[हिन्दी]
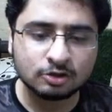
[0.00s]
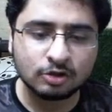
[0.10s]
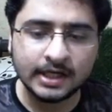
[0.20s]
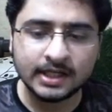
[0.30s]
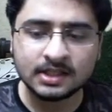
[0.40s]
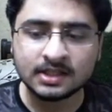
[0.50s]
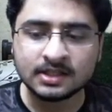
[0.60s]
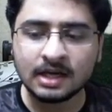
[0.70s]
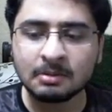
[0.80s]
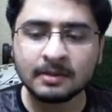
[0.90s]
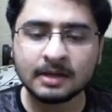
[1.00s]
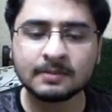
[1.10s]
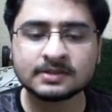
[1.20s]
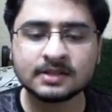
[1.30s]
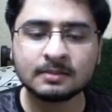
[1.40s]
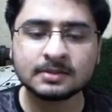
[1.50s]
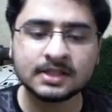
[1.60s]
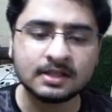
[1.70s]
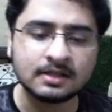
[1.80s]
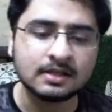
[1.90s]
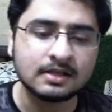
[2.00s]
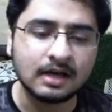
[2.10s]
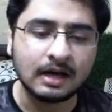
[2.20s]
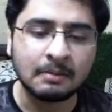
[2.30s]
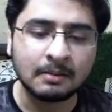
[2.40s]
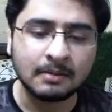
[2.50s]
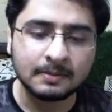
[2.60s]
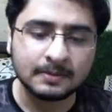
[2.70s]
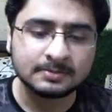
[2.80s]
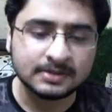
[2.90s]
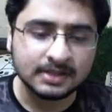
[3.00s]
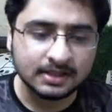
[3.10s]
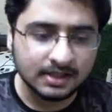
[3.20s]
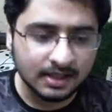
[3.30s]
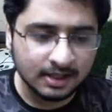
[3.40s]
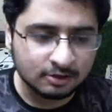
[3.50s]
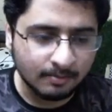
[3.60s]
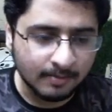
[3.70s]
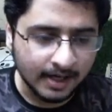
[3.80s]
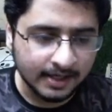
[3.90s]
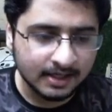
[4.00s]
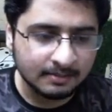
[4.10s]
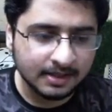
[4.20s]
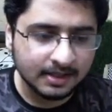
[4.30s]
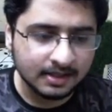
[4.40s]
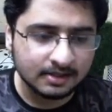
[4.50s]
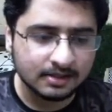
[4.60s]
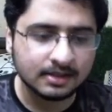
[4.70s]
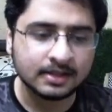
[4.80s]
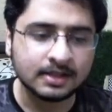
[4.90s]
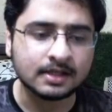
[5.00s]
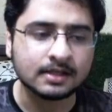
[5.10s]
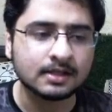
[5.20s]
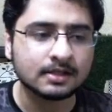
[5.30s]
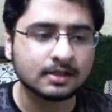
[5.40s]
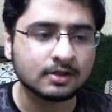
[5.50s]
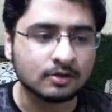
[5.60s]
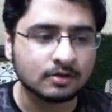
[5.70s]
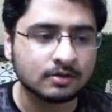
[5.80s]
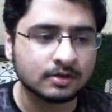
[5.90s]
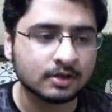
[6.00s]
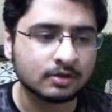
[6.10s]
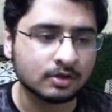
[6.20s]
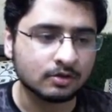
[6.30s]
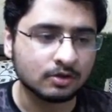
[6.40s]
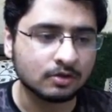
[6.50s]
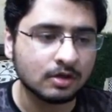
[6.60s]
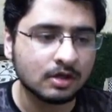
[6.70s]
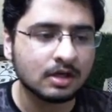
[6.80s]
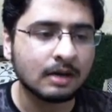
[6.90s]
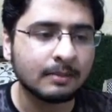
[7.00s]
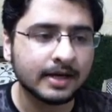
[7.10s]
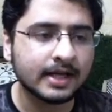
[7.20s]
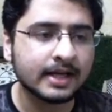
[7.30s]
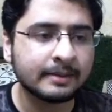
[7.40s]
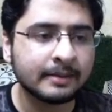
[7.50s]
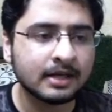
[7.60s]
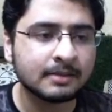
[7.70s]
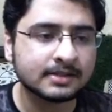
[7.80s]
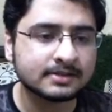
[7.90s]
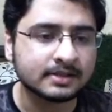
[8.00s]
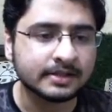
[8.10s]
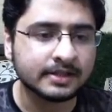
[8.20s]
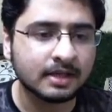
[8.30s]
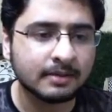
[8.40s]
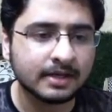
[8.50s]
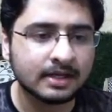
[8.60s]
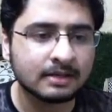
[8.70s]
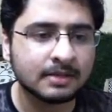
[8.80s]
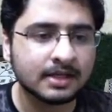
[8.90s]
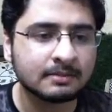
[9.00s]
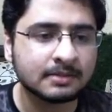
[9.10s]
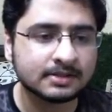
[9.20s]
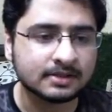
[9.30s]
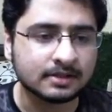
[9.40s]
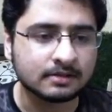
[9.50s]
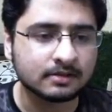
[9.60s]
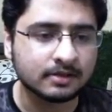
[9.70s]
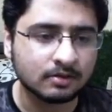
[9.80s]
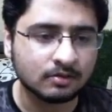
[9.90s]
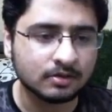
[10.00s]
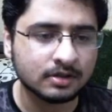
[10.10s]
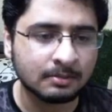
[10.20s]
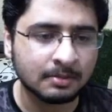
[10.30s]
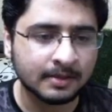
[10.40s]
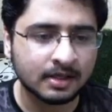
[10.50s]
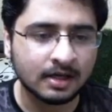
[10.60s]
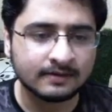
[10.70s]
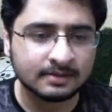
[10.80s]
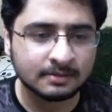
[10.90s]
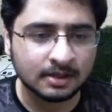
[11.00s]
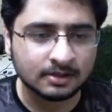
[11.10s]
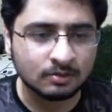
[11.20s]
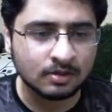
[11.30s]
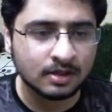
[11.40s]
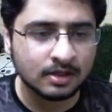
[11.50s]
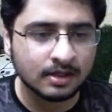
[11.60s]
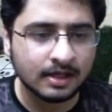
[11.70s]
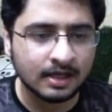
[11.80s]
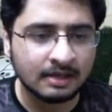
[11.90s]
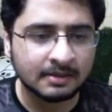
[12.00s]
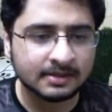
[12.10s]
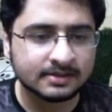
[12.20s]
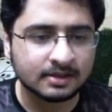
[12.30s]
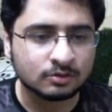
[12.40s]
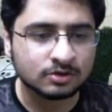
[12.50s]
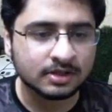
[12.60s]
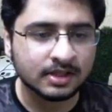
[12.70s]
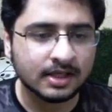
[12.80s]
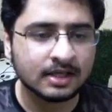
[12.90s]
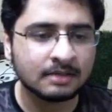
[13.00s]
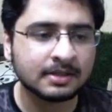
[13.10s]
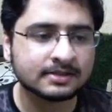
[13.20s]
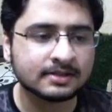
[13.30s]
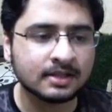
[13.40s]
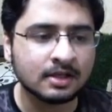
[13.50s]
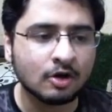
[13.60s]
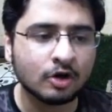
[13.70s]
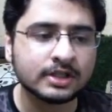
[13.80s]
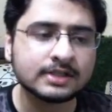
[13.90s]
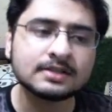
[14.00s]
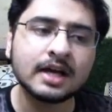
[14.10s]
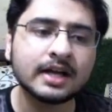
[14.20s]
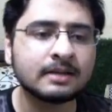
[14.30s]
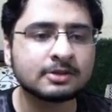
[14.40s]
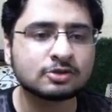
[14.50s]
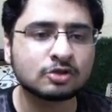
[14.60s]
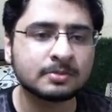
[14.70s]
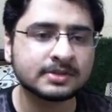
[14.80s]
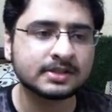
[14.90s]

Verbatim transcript: को हैंडल कर लिया अब हमारे पास क्या बचा है अब हमारे पास बचा है कि एक तो बैड एलिमेंट है ठीक है देखो देखो देखो देखो हमारे एरे में एलिमेंट्स थे ठीक है हमारे एरे में एलिमेंट्स थे यहाँ पे मैं ग्राफ सा बनाता हूँ एलिमेंट्स थे कुछ ठीक है एलिमेंट्स है और ये सारे एलिमेंट्स को रिप्रेजेंट